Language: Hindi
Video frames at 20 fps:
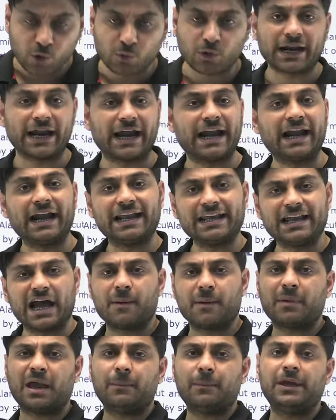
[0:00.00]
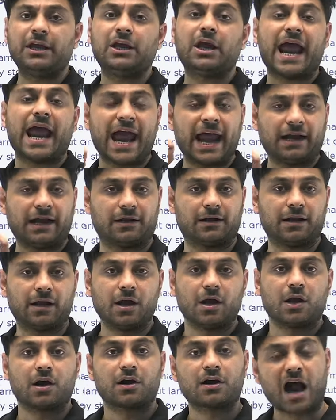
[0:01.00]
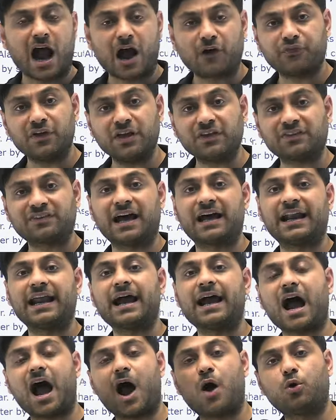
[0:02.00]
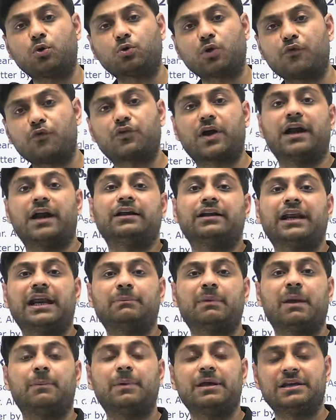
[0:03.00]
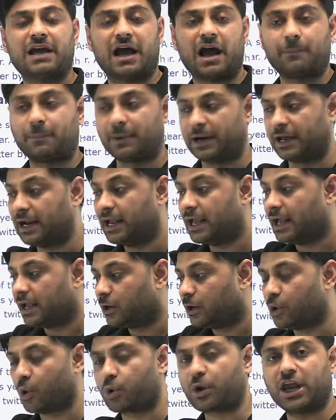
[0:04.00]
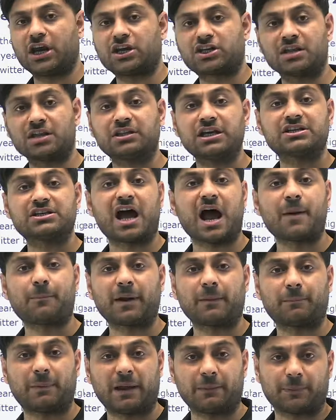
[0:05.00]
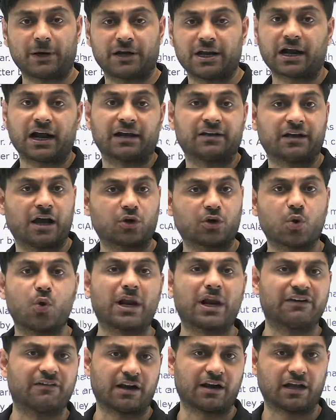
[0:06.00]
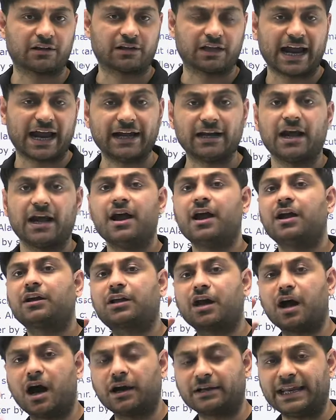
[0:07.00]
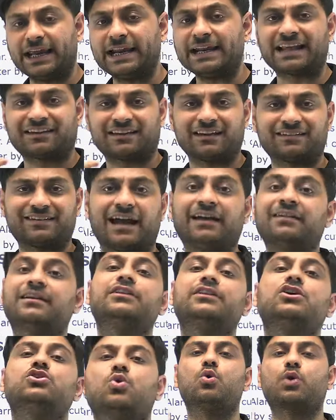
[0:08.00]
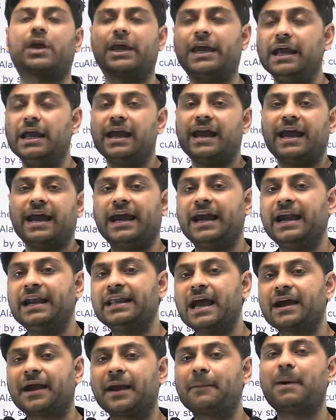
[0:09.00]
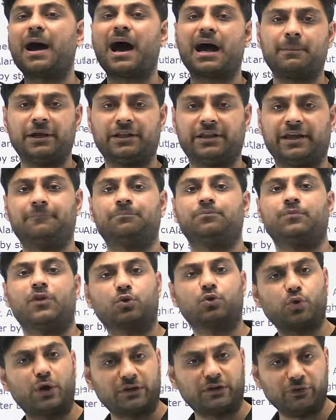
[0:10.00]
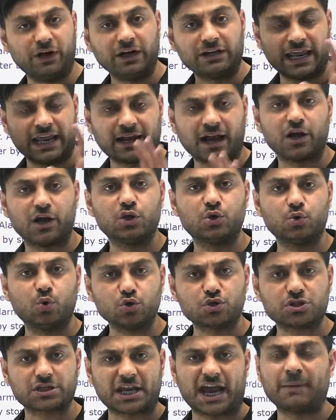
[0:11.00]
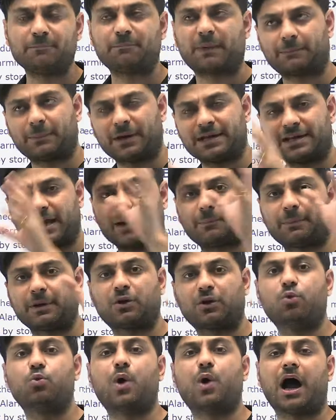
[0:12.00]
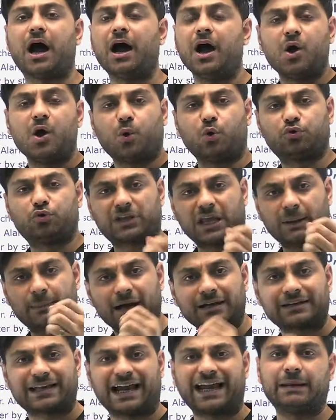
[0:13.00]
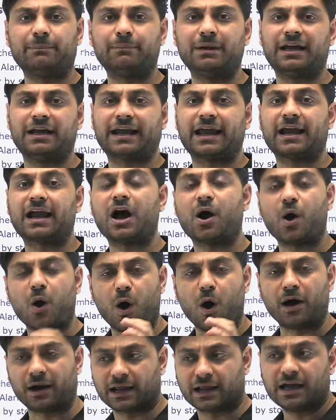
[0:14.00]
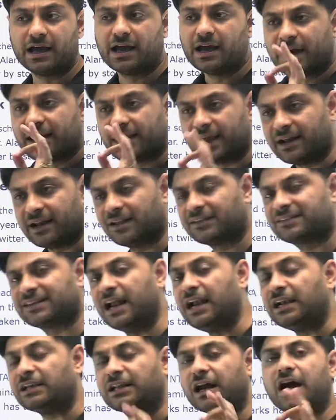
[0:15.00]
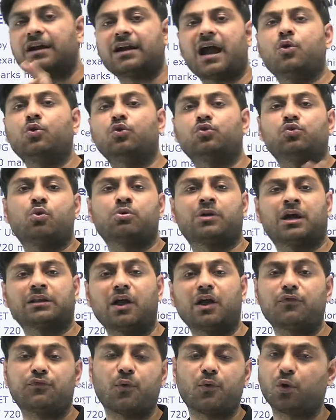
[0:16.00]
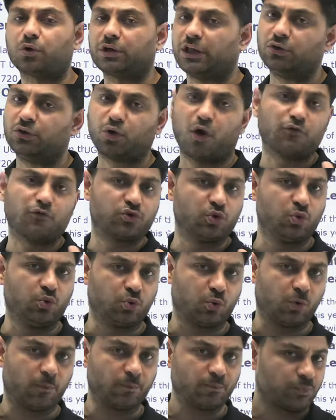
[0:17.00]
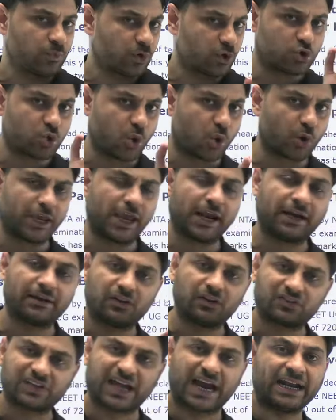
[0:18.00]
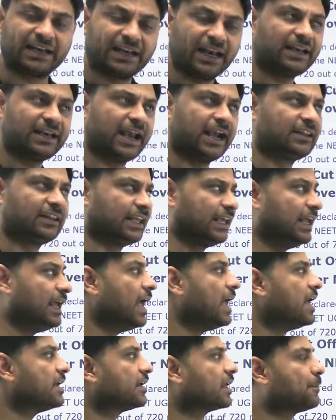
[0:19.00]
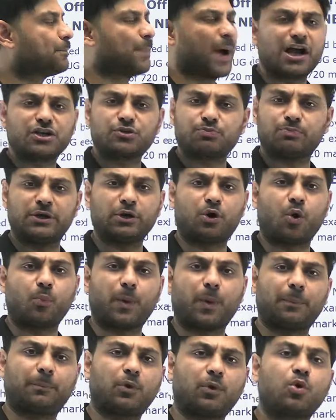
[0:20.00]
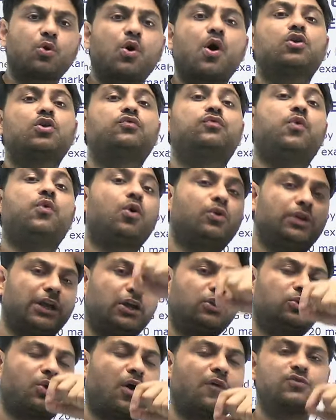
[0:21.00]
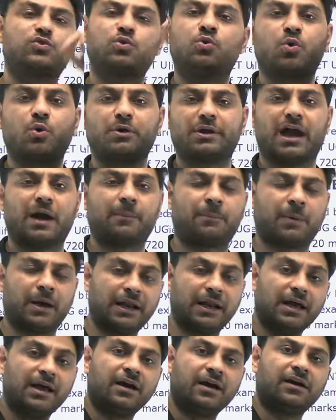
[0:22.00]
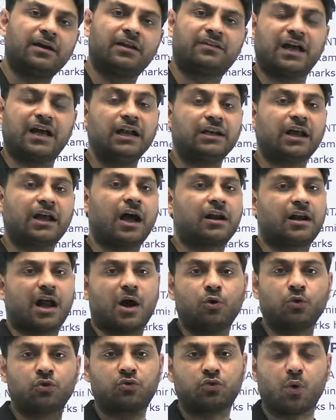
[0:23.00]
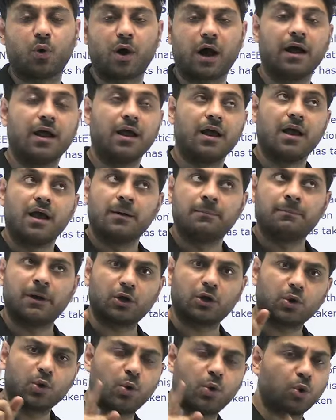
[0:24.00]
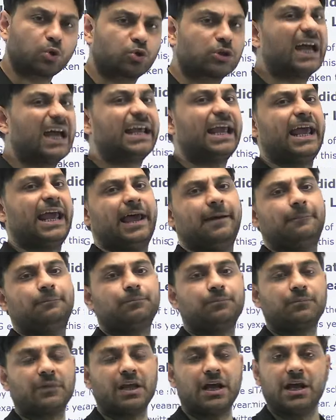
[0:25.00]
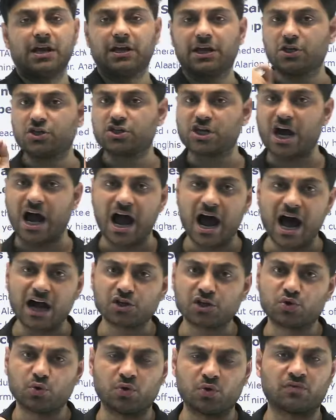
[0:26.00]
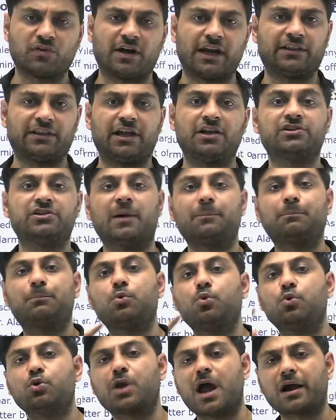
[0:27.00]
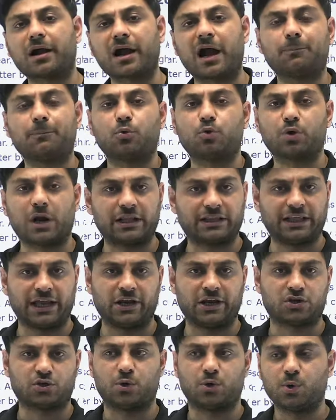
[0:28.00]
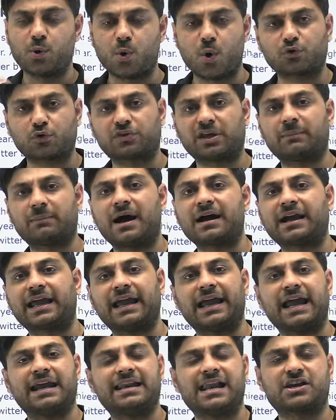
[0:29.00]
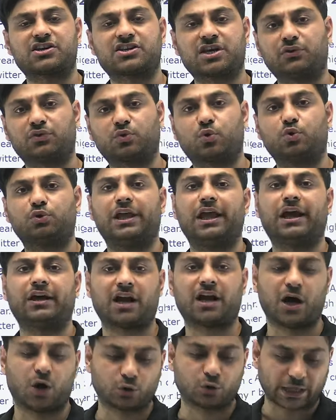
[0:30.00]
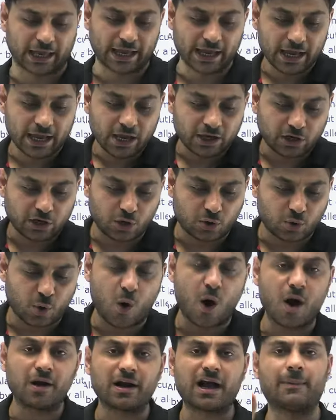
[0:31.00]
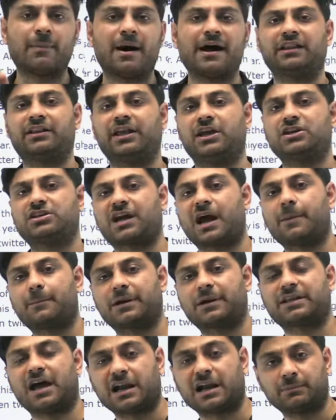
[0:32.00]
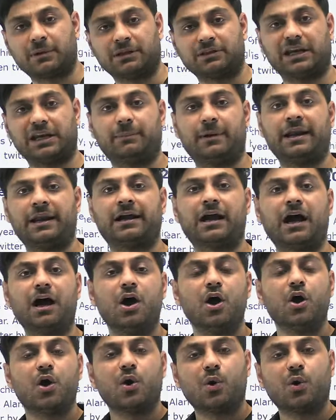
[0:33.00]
ओवर इंडिया में भी एंड काफी सारे आउट ऑफ कंट्री में भी यहां पर लोकेशन थी जहां पर पेपर ये कंडक्ट होने वाला था राइट थर्टीन ऐसे सेंटर जो कि इंडिया के बाहर भी थे तो इट विल टेक अज टाइम पेपर यहां पर हुआ उसके बाद टाइम भी लगेगा और ये रिजल्ट अनाउंस होना था फोर्टीन ऑफ जून को जो कि एक डिसाइडेड डेट थी कि पांच मई को पेपर होगा और फोर्टीन ऑफ जून को यहां पर रिजल्ट अनाउंस होगा बट होता यह कि चार जून वाले दिन जब पूरा का पूरा देश लोकसभा के इलेक्शंस को देख रहा होता है कि कौन हमारे देश का प्रधानमंत्री बनेगा